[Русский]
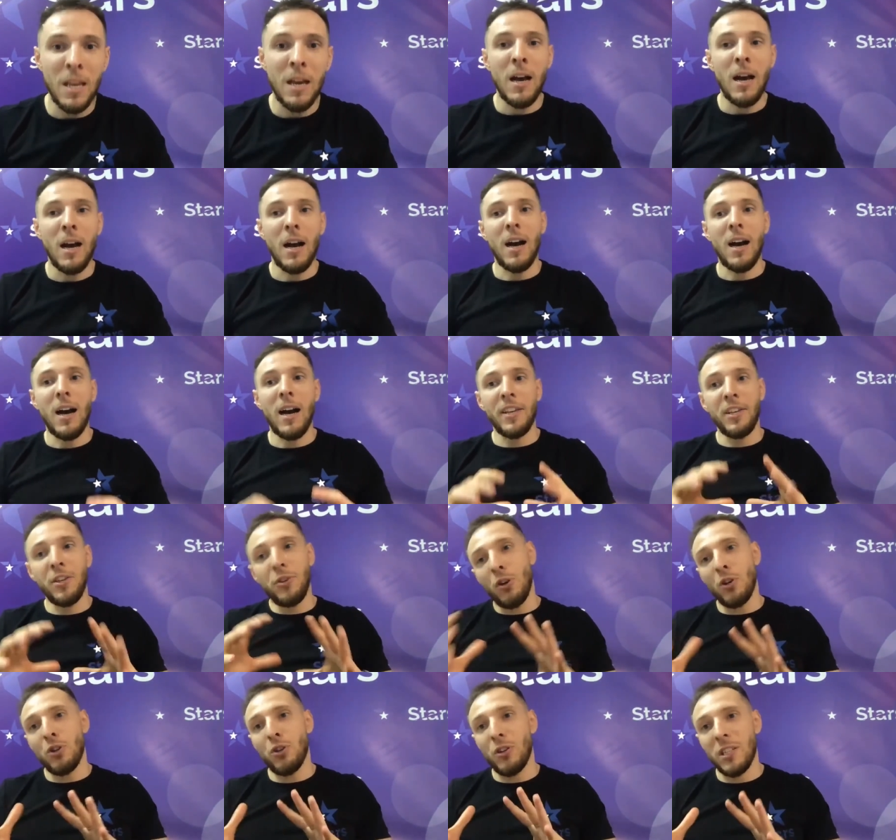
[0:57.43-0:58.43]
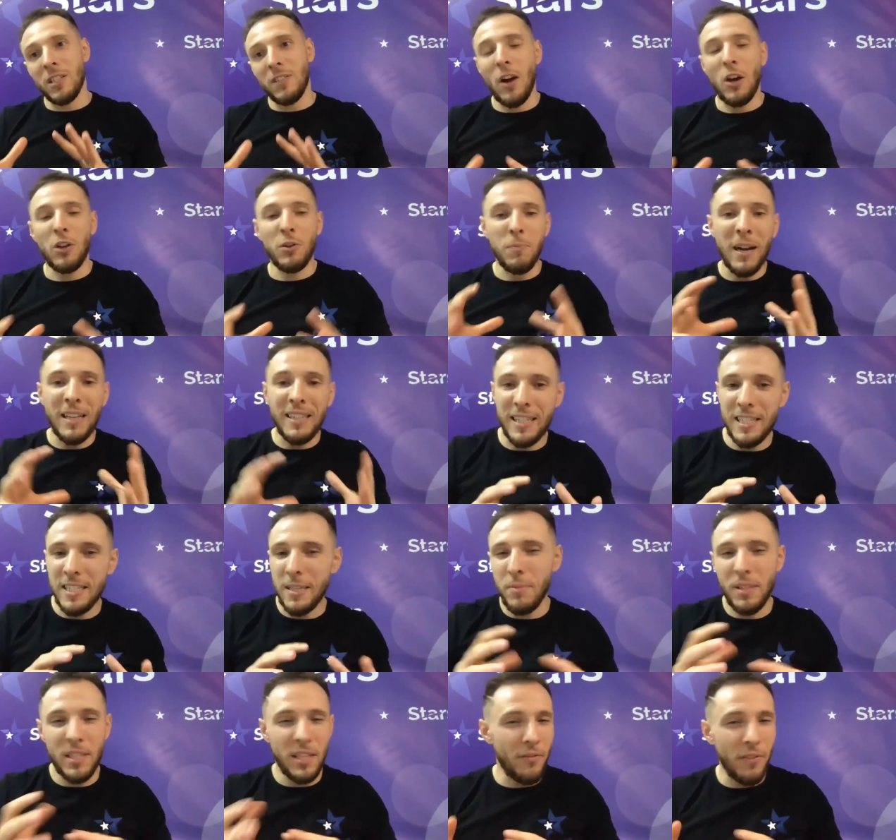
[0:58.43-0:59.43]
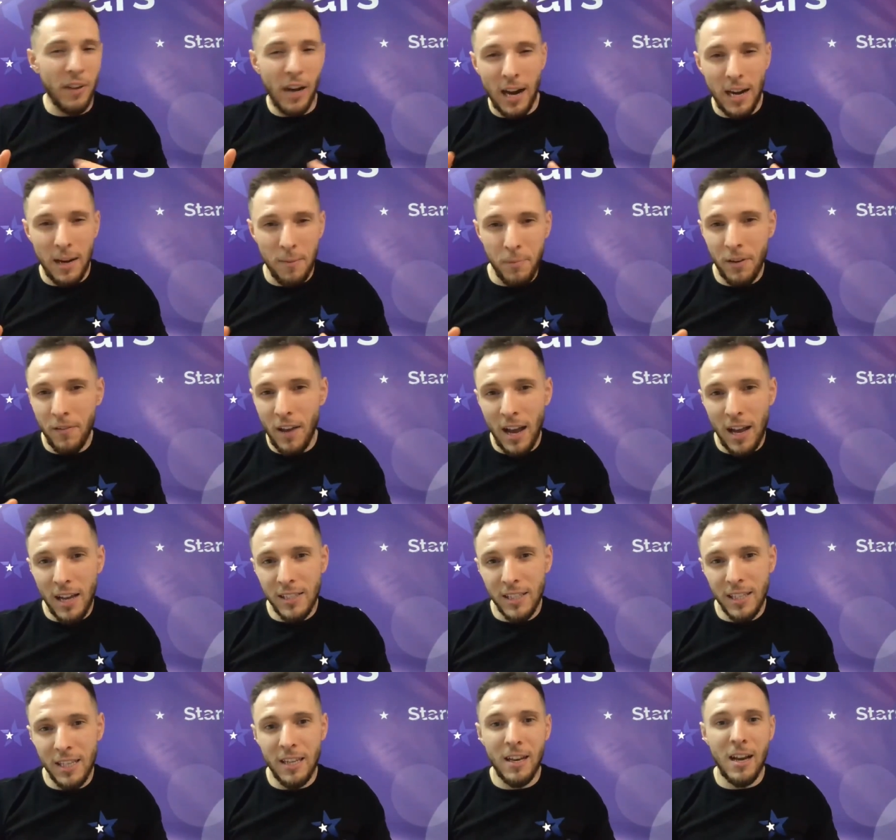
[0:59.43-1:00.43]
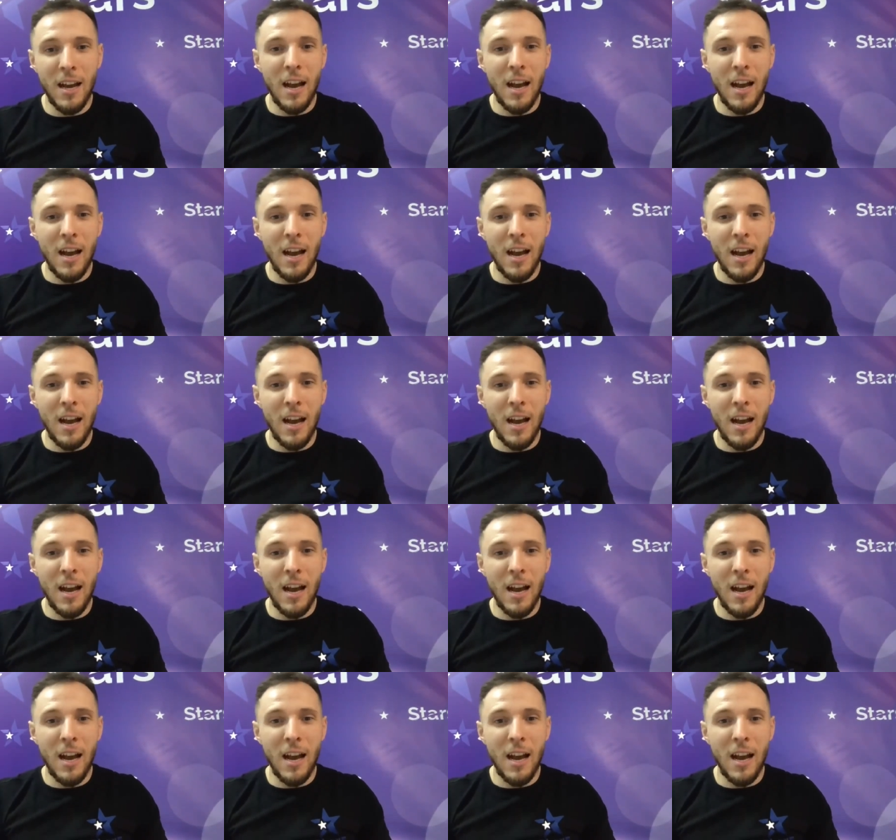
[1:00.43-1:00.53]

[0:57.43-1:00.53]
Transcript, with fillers: А, Ее еще называют матрица без реферальной привязки,